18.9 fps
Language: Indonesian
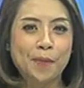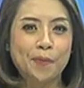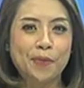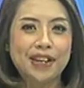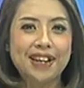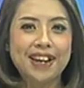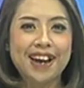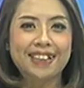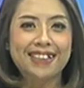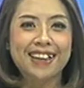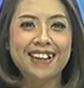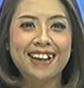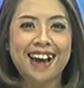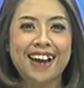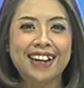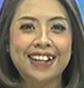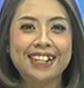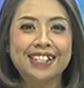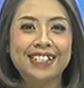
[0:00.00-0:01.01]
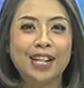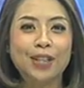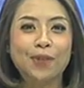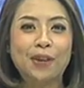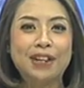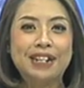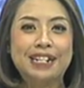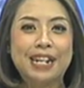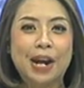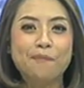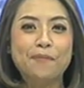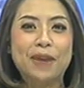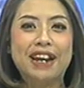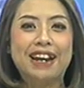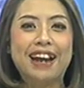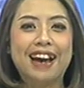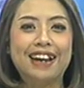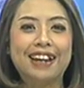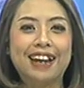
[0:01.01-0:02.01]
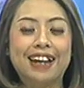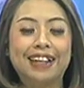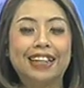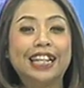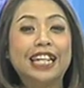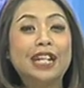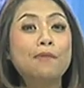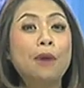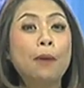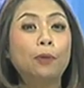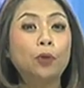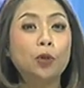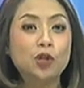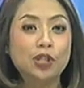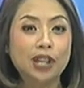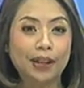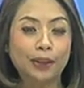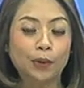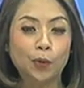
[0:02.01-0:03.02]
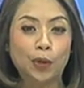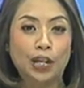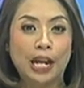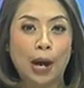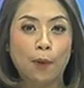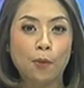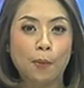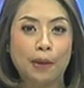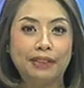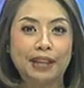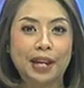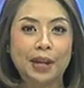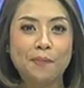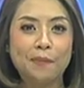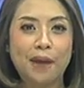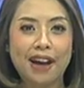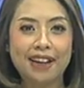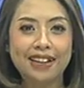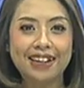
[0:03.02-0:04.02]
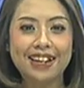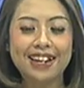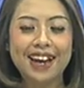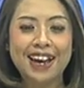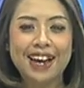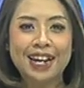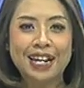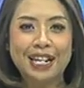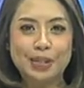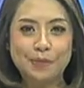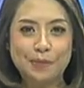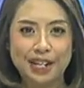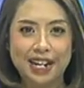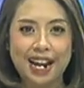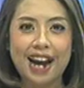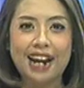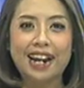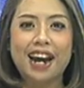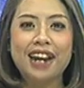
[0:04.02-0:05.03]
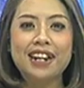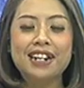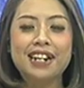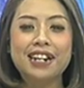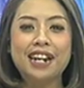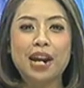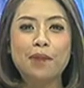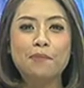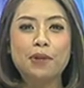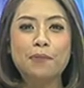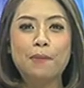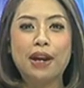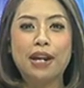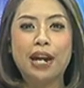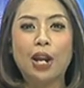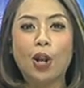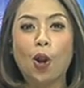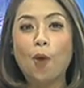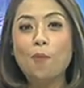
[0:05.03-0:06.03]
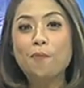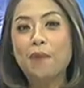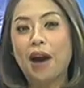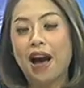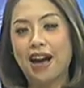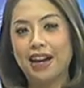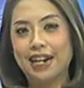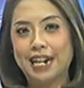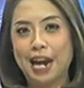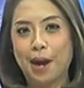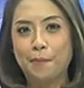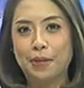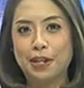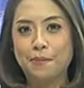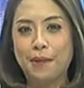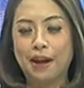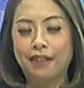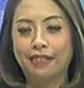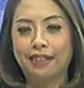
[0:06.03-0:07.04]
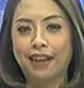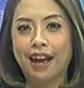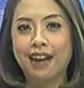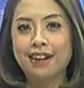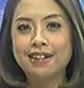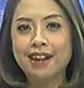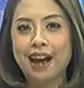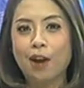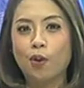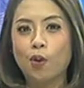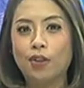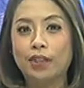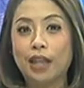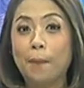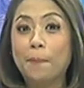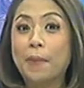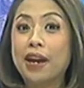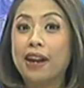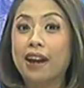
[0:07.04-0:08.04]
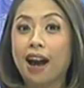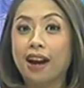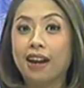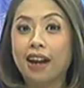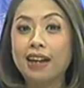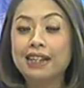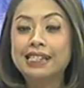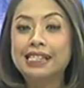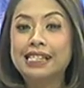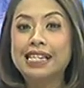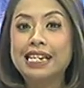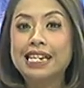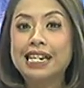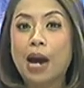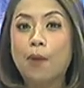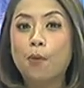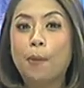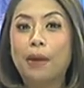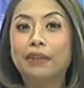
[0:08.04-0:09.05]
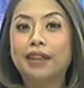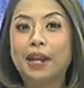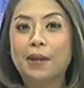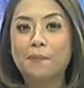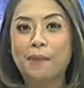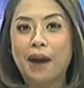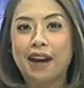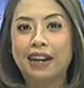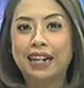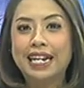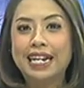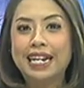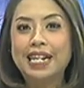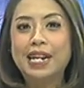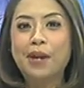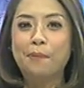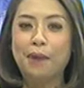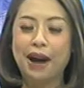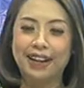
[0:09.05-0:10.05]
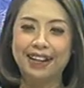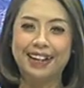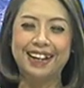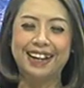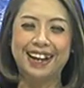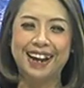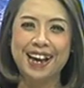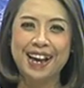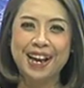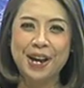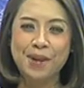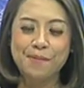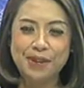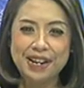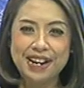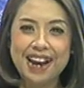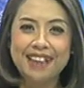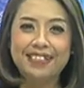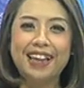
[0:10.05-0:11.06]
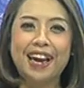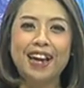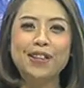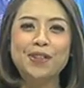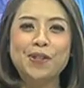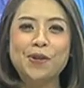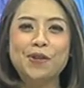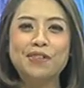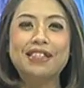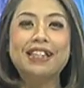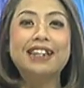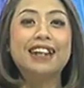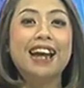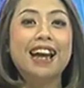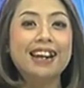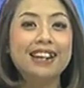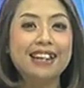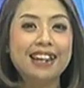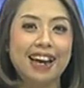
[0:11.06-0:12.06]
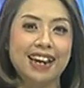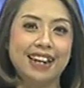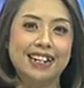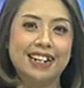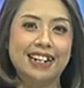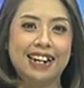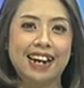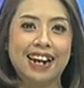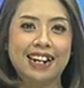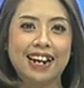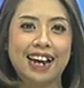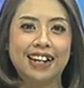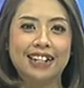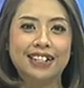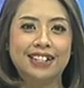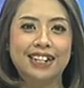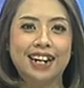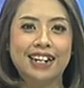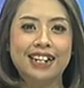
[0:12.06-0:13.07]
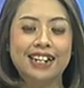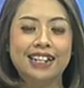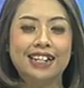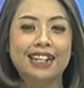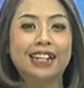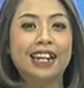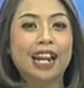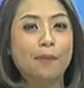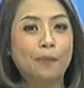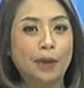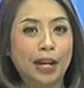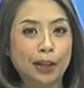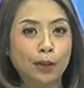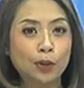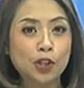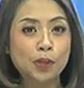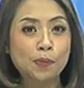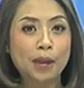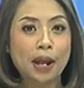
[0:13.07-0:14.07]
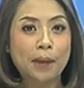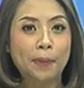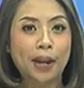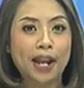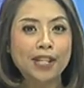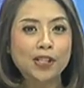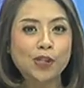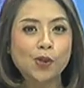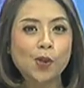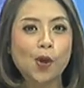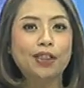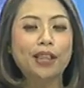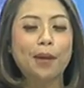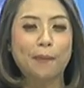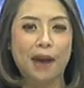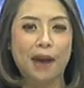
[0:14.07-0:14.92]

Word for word: Peringatan Hari Kesatuan Gerak PKK ke-51 di Kabupaten Bangli dimeriahkan dengan berbagai lomba yang melibatkan anggota PKK se-Kabupaten Bangli kemarin. Peringatan turut dirangkai dengan hari jadi ke-819 Kota